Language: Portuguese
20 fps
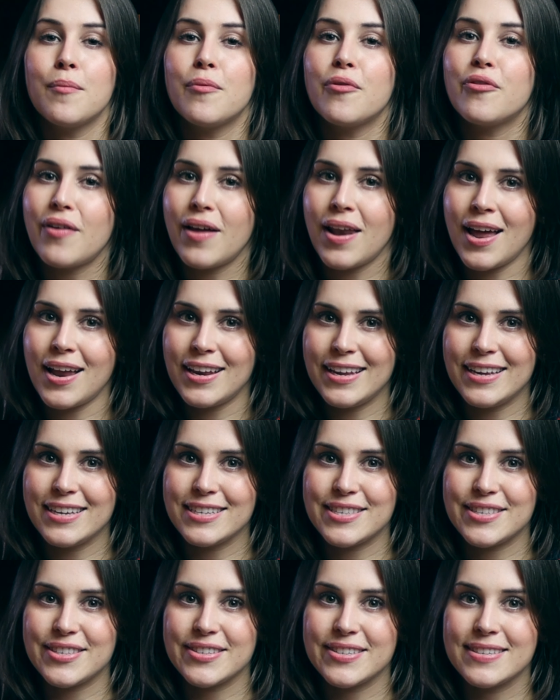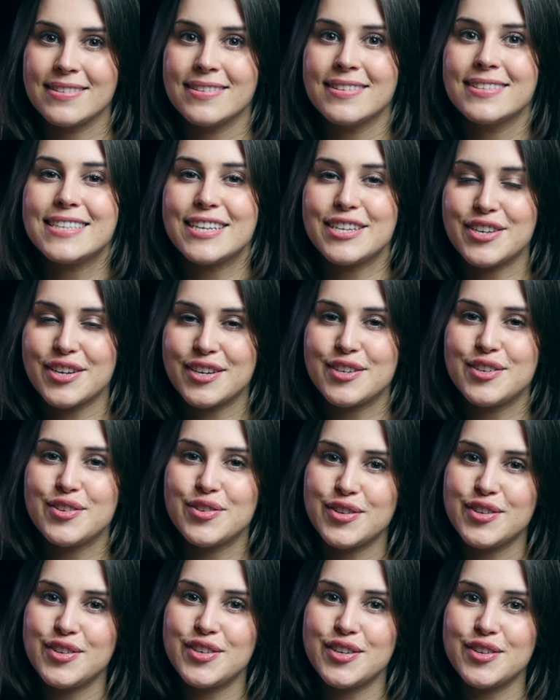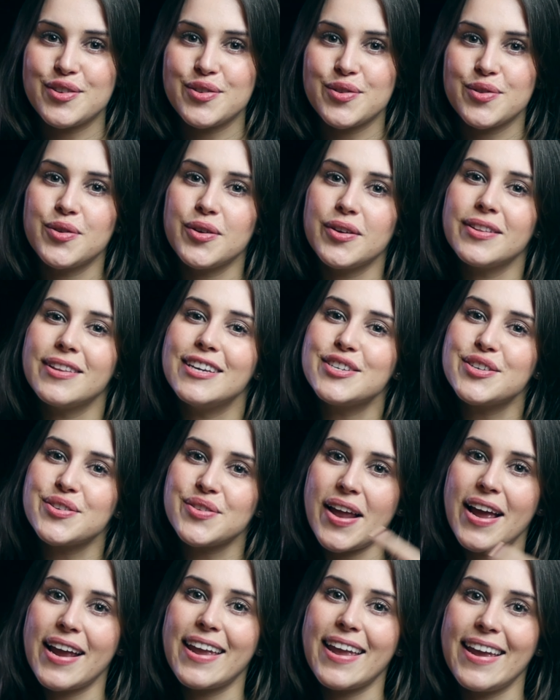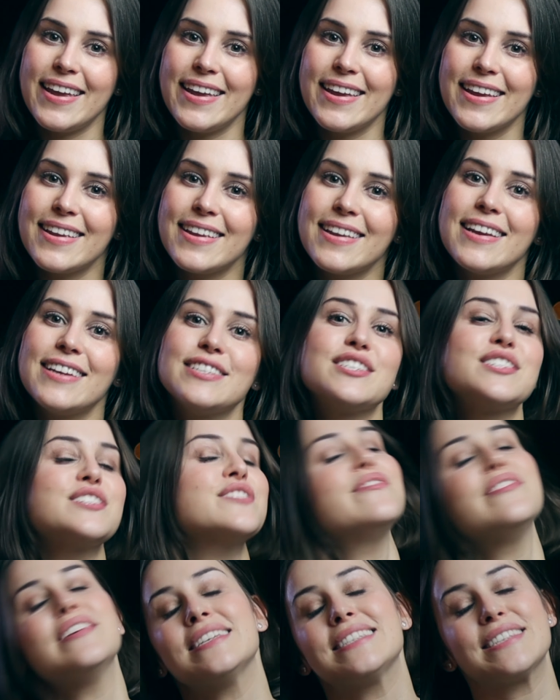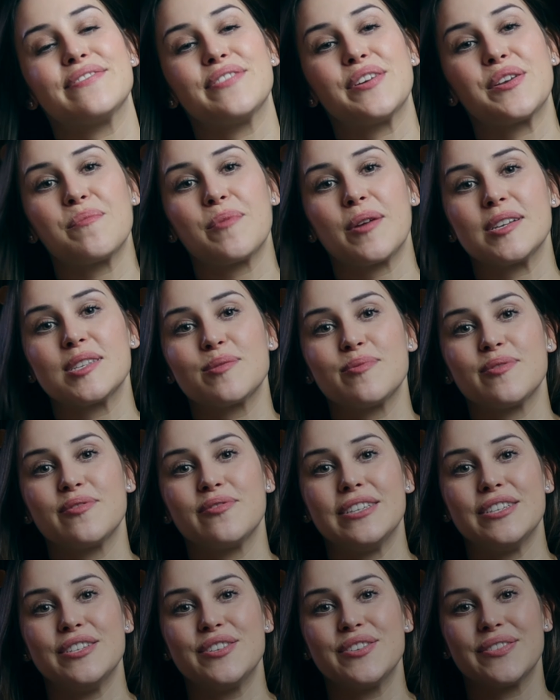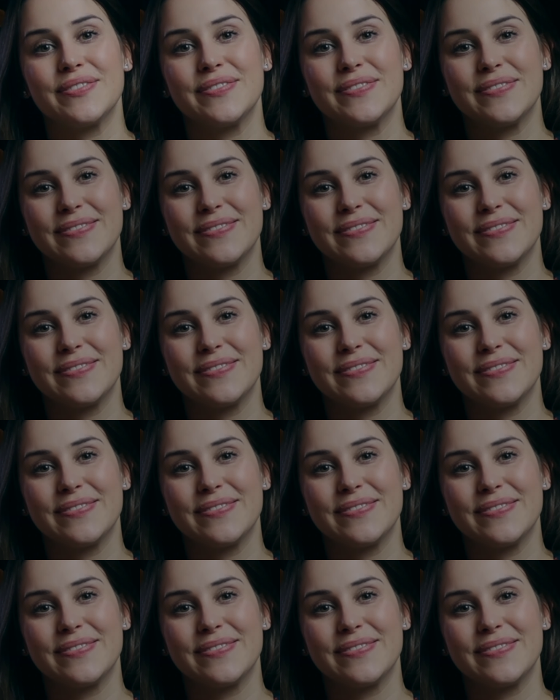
falar nisso, se a dica de hoje te ajudou, deixa um like aí que a gente se vê no próximo vídeo.